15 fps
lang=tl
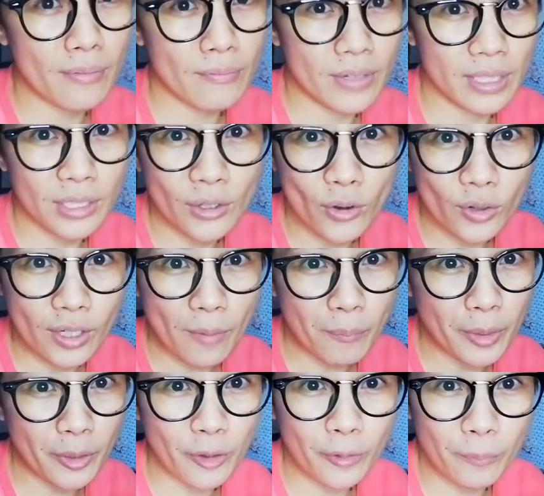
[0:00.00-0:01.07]

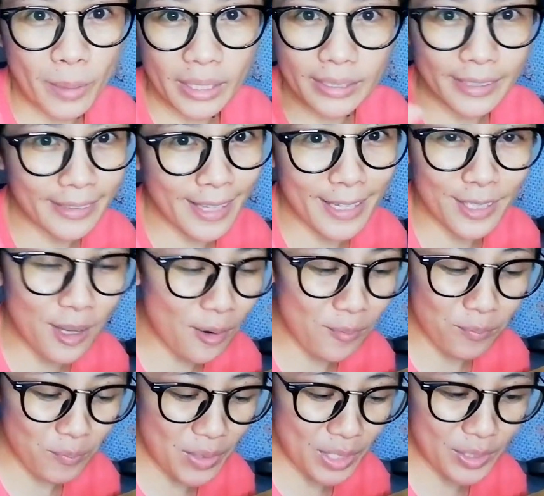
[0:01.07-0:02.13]
videographer or magtitake
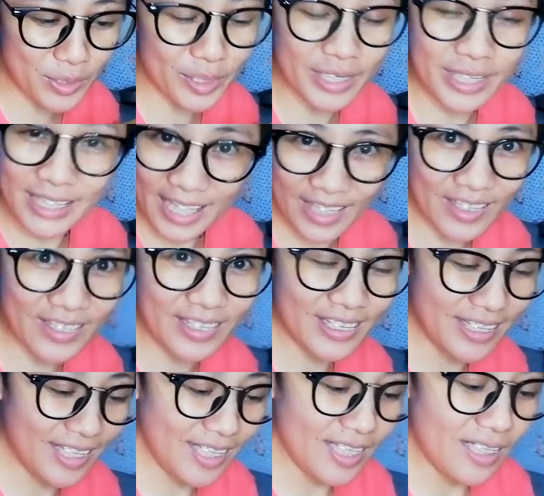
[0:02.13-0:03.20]
ng picture sa'yo.
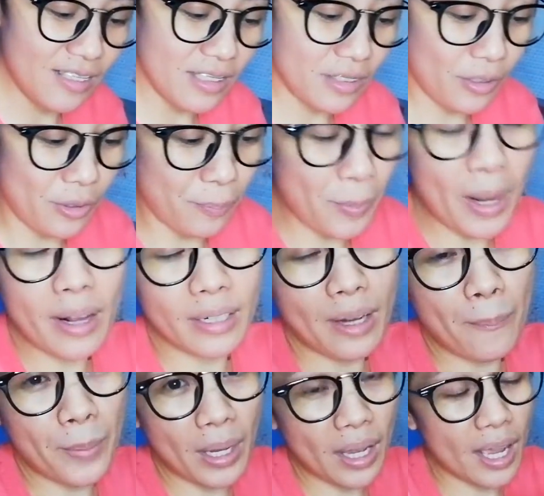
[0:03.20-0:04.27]
So, pa,
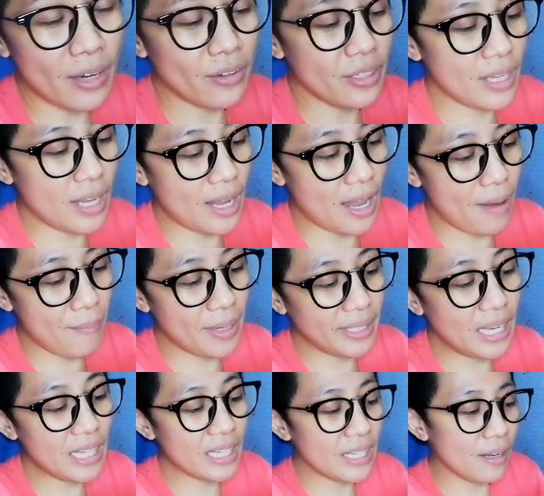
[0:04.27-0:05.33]
napaka ano niya,
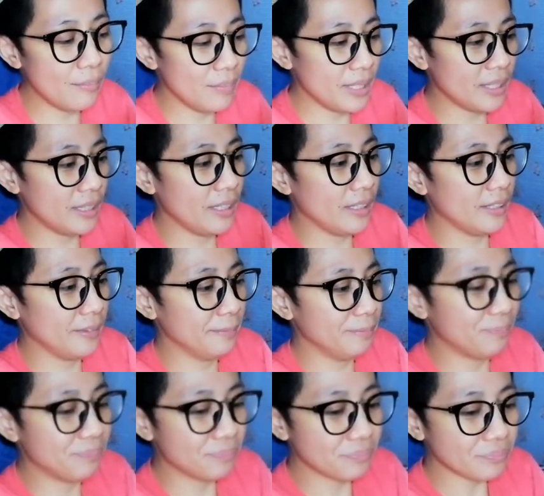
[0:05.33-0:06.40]
madaling gamitin.
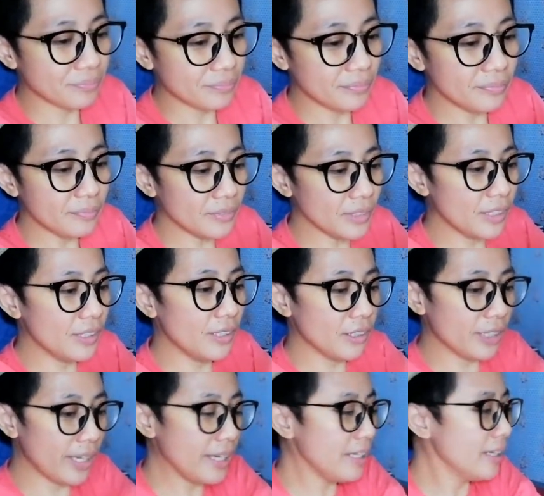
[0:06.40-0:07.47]

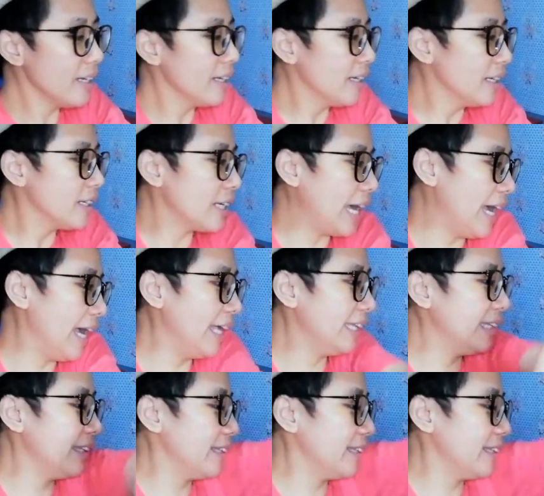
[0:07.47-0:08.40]
Okay? And